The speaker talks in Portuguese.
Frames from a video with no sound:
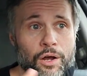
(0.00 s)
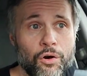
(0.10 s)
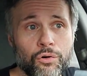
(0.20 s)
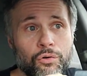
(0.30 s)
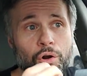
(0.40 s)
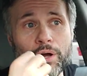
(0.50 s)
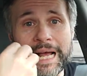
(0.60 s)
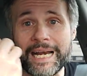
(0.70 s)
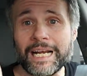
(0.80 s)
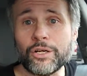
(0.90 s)
Eu
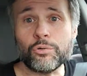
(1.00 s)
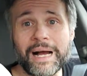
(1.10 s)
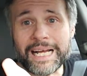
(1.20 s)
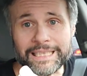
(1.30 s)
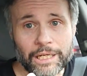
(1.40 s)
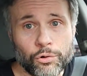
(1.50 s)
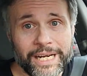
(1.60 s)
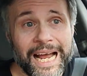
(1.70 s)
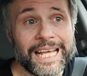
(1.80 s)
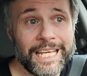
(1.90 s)
colocaria ele numa
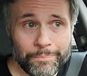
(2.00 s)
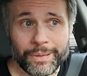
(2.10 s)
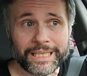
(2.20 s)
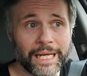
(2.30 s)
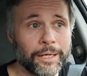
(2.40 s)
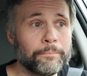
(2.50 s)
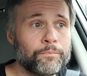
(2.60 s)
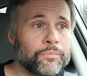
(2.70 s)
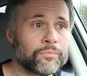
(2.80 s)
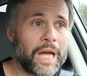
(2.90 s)
categoria híbrida,
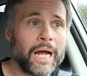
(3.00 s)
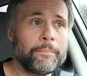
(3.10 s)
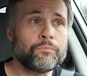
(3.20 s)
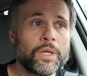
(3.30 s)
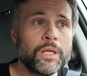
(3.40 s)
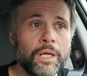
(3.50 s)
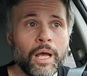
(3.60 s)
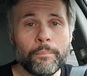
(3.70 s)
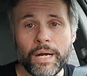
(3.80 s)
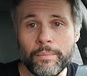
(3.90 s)
tá?
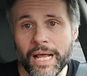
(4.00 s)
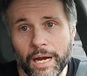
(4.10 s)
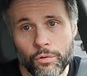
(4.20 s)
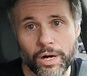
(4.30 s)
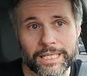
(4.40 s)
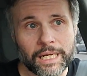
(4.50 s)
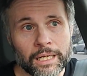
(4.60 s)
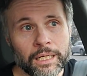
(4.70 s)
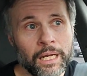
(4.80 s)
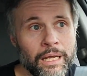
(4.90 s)
Primeira coisa,
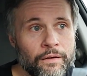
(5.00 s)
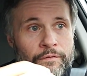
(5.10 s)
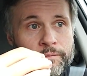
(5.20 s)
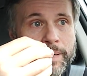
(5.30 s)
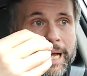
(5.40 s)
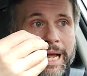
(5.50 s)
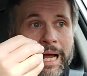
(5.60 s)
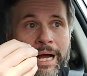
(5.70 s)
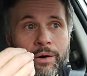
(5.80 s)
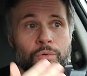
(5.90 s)

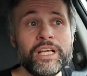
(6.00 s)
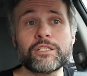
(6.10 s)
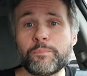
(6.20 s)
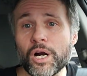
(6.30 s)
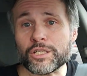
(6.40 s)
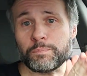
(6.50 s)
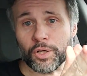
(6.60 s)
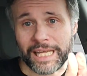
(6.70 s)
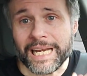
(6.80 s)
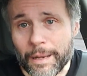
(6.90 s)
é, o esportes
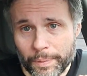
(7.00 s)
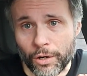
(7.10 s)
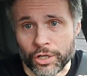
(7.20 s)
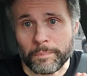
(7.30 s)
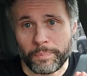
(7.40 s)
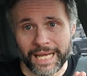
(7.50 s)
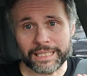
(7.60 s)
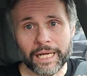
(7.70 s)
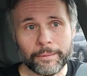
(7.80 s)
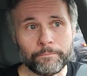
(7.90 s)
poderia ir para a
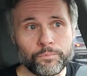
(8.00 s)
Olimpíada?